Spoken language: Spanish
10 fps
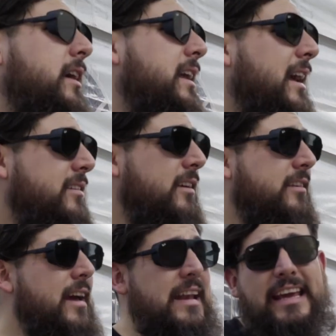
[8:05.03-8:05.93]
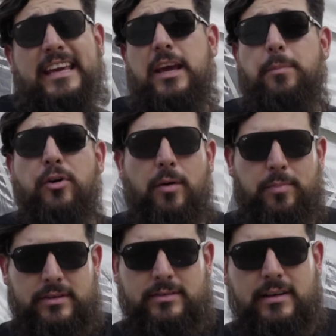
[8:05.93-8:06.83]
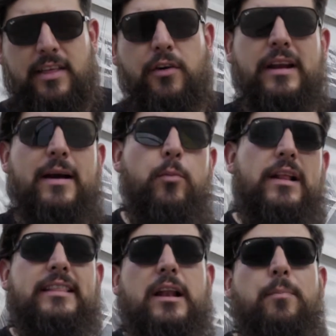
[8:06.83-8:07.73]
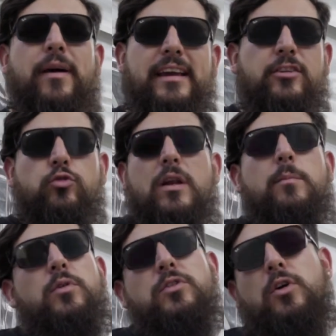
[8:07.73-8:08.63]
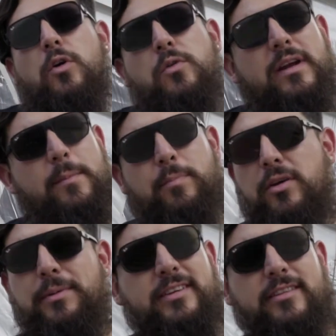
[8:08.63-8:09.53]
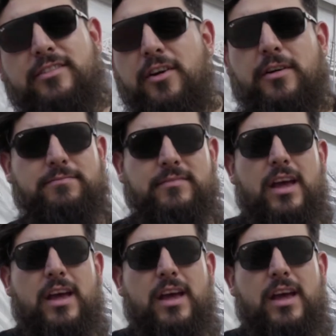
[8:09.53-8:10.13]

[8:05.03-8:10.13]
Gracias al hip hop le doy la vuelta al país o al mundo con una improvisación